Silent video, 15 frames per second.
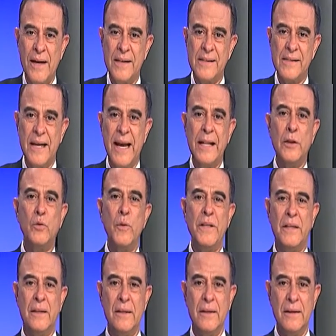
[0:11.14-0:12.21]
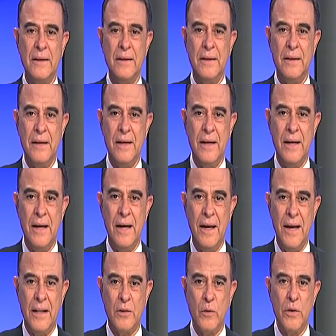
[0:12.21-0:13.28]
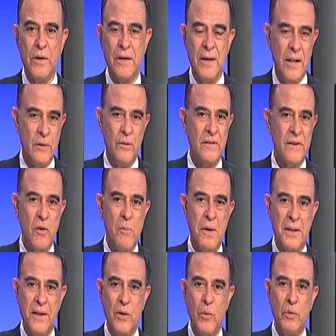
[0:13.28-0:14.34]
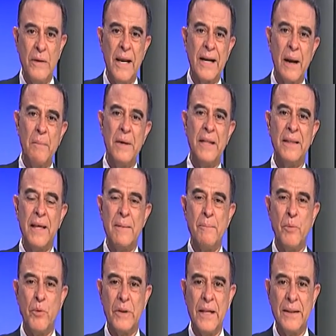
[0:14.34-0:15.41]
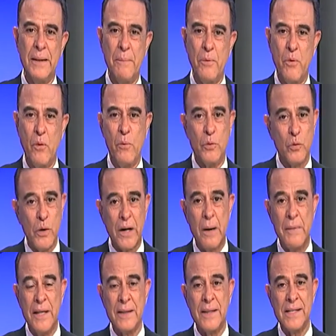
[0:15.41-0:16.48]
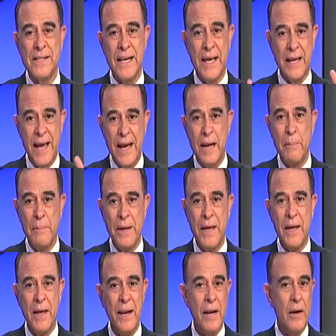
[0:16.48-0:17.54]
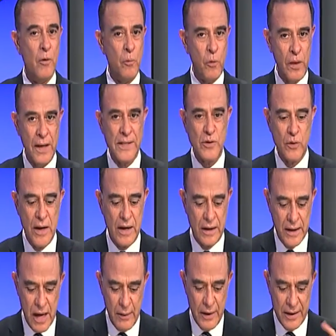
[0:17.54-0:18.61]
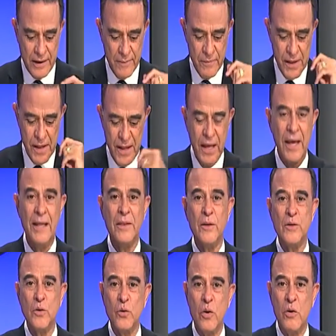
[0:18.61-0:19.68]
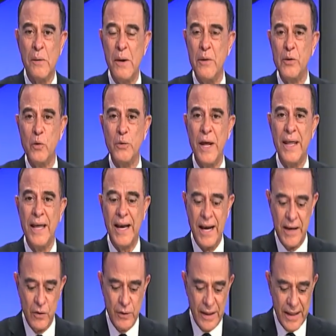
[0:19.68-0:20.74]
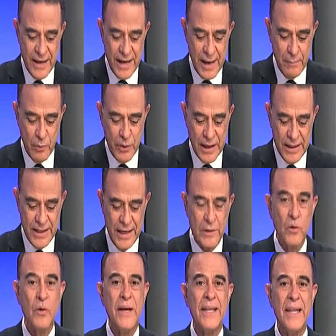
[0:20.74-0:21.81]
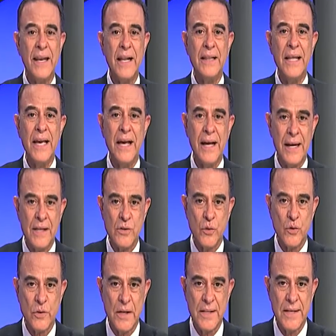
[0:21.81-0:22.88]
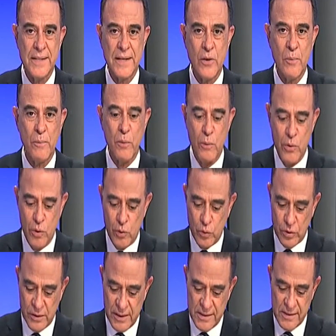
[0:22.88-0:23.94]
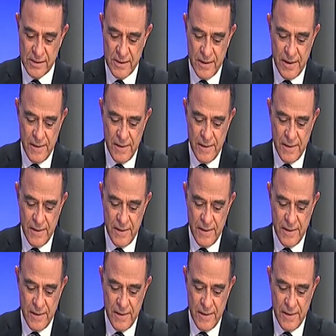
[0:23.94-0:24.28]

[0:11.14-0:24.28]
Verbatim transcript: es el tweet. El tweet, se ha convertido en una herramienta importante, pero como toda herramienta, si le cae en el pie, lo puede lesionar. A ver, nosotros le damos una de cal y una de arena porque el director general de ingresos, el licenciado Julio Cortés,